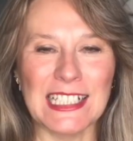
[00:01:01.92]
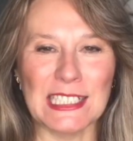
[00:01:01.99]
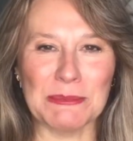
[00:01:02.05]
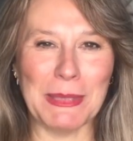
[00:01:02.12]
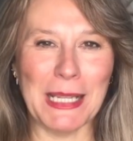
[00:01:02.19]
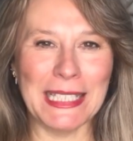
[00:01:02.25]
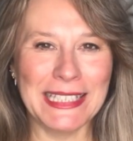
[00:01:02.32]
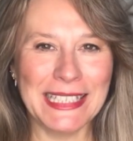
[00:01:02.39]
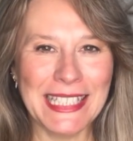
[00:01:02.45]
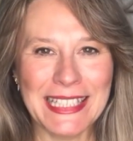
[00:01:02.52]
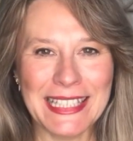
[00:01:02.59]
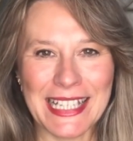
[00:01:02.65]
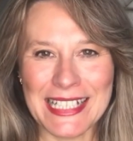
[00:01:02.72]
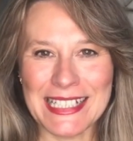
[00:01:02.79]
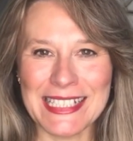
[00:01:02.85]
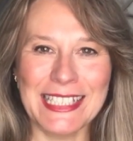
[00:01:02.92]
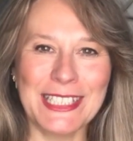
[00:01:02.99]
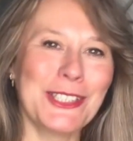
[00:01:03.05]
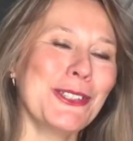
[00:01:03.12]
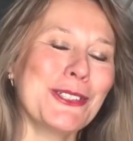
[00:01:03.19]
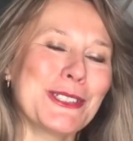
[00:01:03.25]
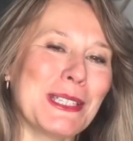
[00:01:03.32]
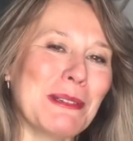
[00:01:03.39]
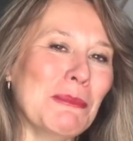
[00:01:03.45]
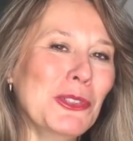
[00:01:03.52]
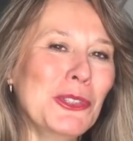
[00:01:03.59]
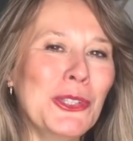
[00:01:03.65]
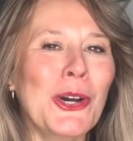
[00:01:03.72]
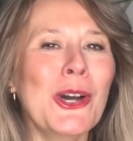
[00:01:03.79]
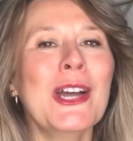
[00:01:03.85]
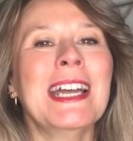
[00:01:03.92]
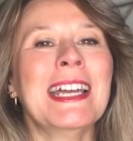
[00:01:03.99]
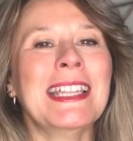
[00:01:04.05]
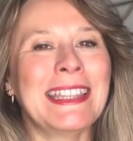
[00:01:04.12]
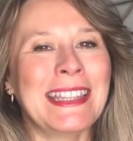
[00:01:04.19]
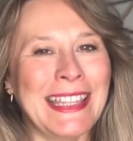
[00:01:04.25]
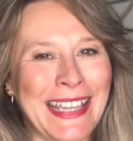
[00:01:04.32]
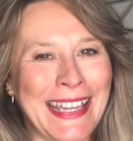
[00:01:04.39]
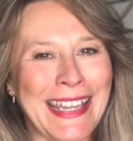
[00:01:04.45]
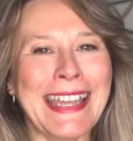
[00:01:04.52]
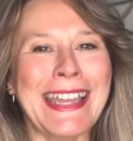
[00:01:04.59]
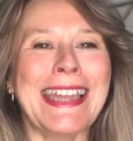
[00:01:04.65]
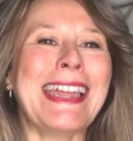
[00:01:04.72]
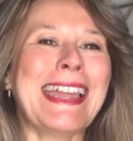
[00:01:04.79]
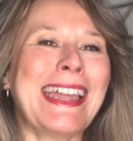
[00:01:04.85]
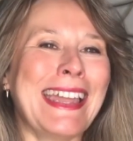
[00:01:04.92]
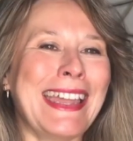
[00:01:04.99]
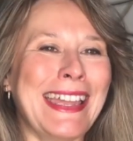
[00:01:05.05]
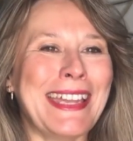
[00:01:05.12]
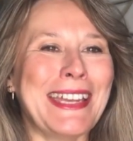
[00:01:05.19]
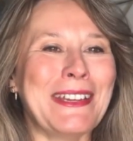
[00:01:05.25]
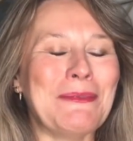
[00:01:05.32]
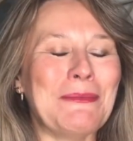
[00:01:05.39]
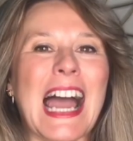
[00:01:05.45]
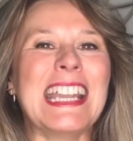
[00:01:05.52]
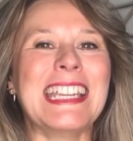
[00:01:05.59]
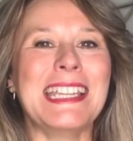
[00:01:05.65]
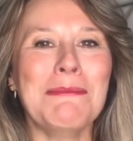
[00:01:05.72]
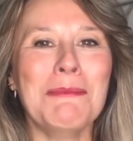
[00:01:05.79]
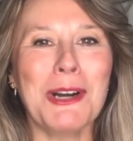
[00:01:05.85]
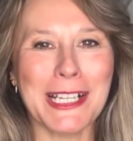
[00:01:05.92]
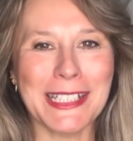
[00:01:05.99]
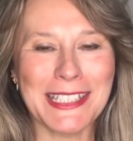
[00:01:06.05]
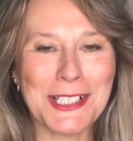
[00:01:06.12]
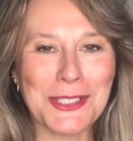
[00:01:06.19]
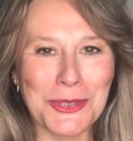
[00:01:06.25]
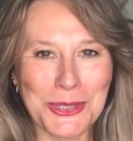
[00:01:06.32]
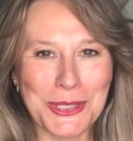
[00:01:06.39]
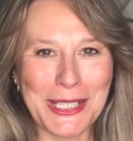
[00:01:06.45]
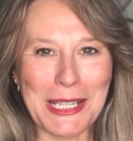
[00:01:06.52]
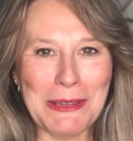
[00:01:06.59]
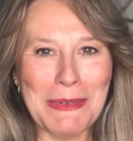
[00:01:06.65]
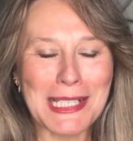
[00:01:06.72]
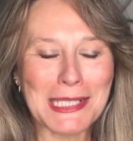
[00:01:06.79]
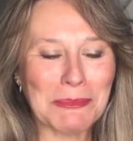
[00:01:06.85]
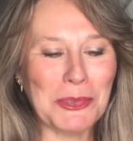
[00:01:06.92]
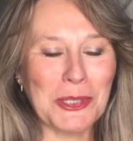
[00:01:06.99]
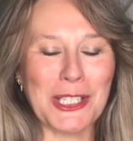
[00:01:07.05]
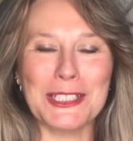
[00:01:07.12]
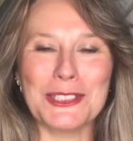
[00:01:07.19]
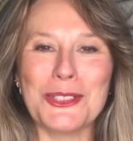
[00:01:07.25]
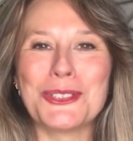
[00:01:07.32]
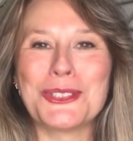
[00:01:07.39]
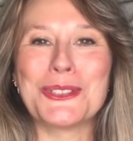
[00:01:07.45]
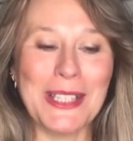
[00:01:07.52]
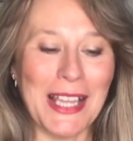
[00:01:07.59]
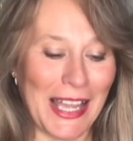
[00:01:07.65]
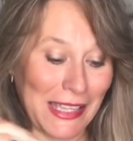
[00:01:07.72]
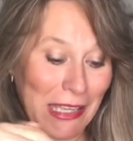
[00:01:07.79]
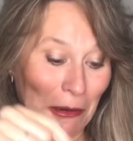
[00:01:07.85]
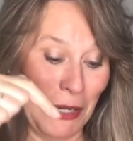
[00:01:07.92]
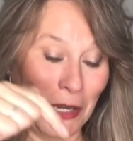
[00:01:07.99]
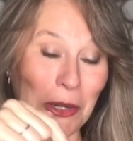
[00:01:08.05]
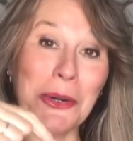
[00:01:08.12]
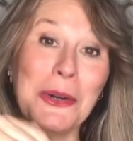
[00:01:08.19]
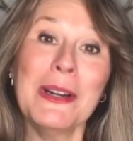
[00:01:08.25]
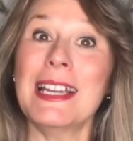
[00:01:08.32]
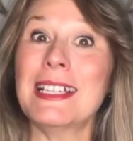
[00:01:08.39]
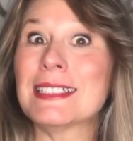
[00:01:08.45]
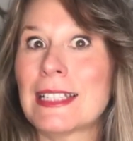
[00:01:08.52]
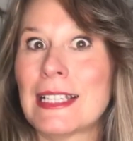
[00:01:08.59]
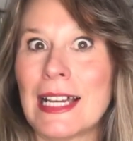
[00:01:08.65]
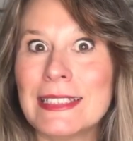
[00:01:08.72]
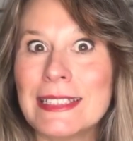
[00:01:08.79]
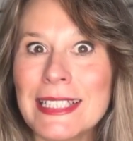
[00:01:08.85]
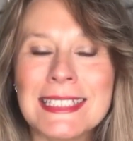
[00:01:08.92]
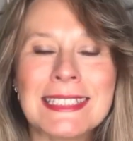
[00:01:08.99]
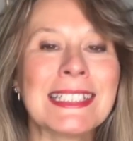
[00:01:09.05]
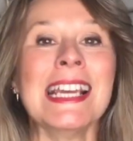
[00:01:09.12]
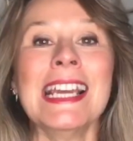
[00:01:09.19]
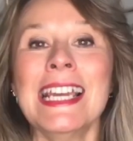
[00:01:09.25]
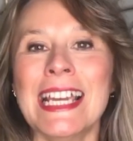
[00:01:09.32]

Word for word: las plantitas y todo este mundo, te eh, animo a que te suscribas porque estoy aquí abajo, es gratis.